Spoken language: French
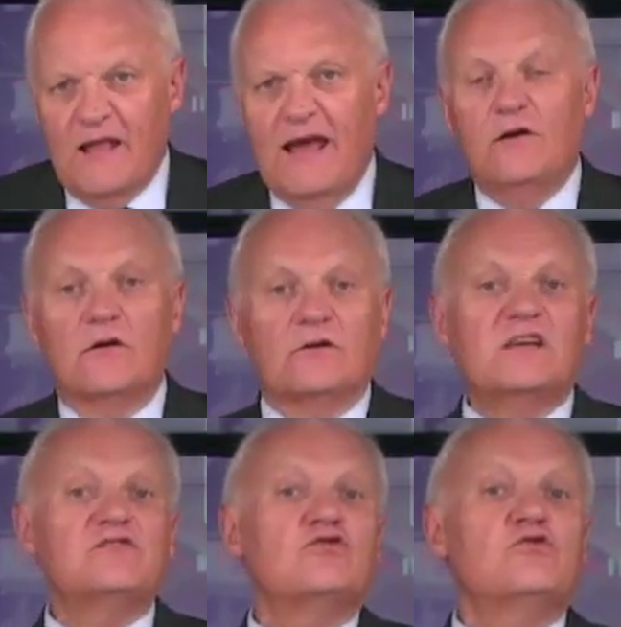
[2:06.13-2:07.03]
Alors,
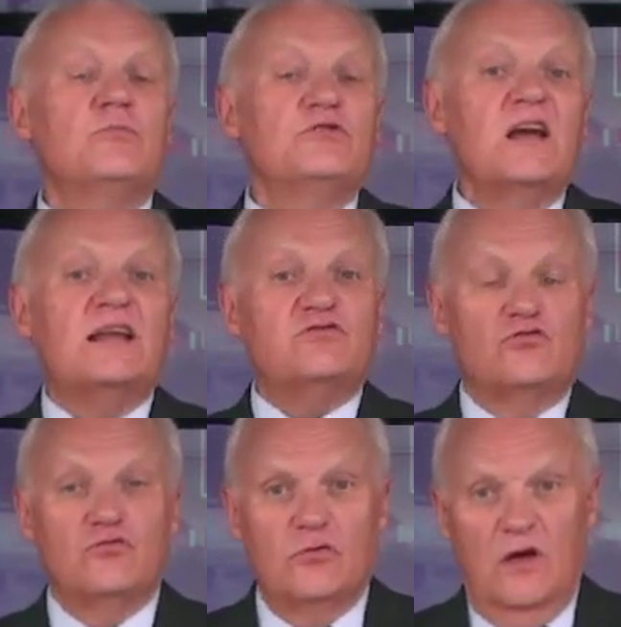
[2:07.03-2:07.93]
qu'est-ce que je peux dire
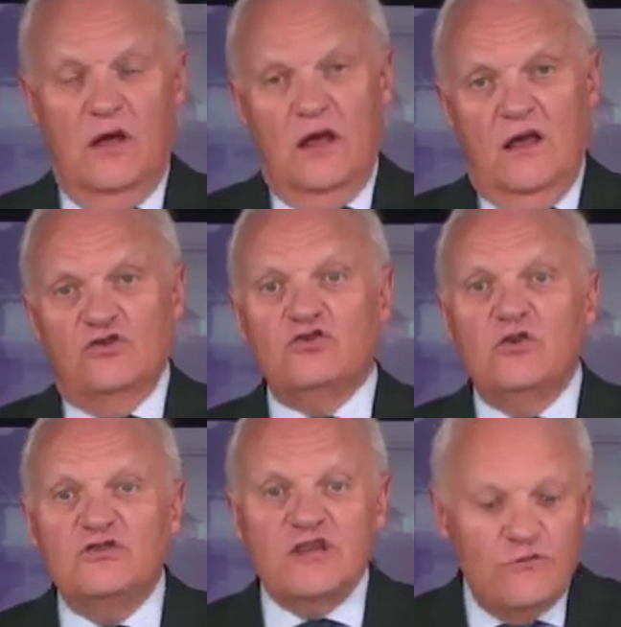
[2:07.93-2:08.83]
là-dessus
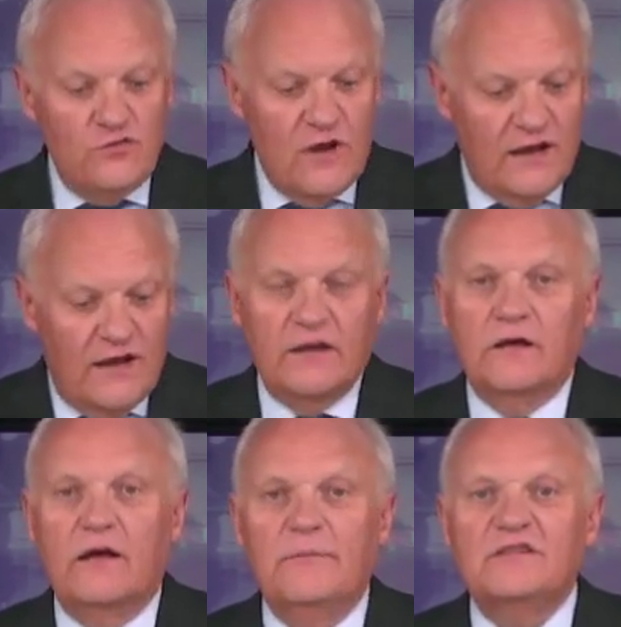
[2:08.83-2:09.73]
J'ai vu
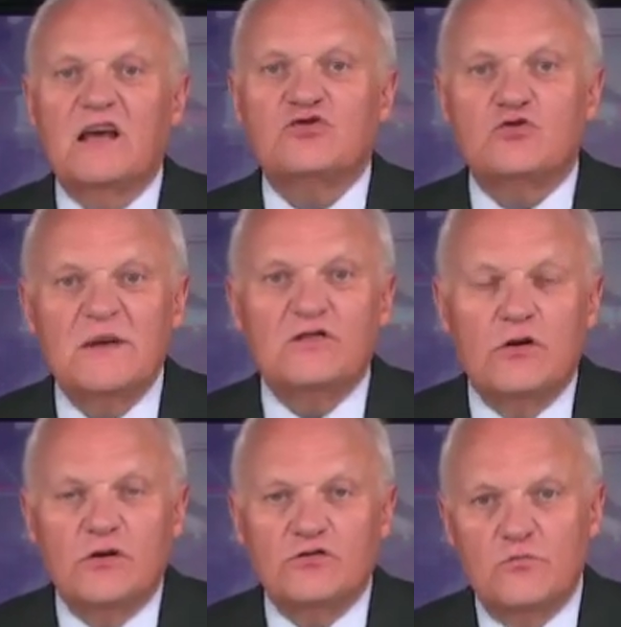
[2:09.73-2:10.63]
un, message
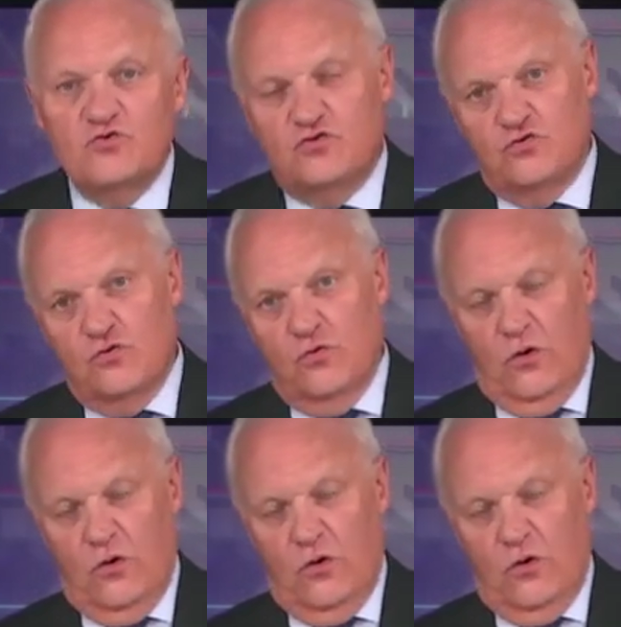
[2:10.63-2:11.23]
Twitter de monsieur,